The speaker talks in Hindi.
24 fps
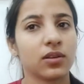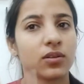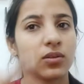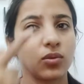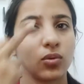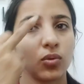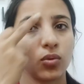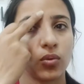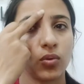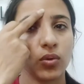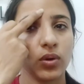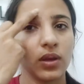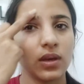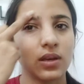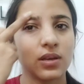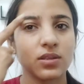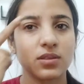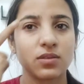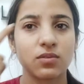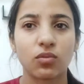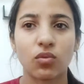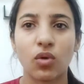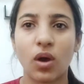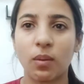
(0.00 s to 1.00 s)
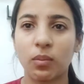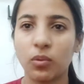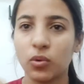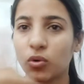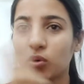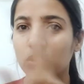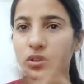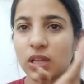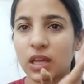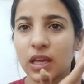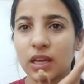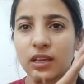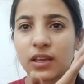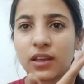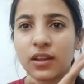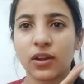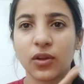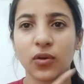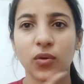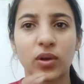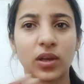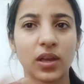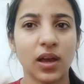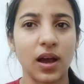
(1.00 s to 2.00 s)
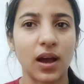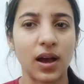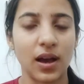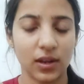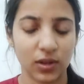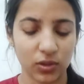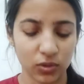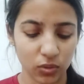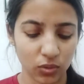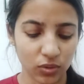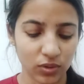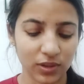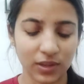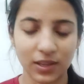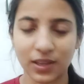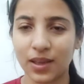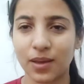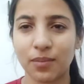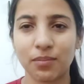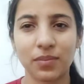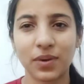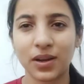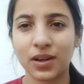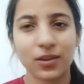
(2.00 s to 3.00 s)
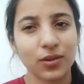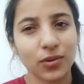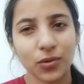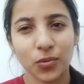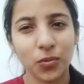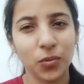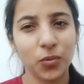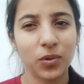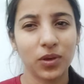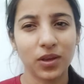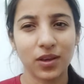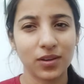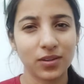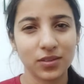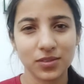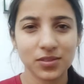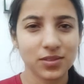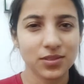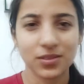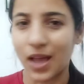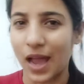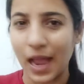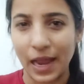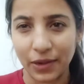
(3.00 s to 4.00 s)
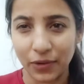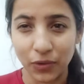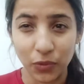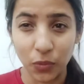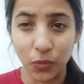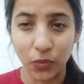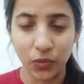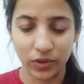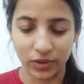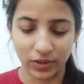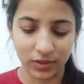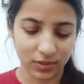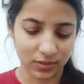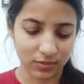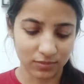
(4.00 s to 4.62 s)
तो यस वो आप लोग देख ही रहे हो क्या हालत हो रखी है बट हु केयर्स आई डोंट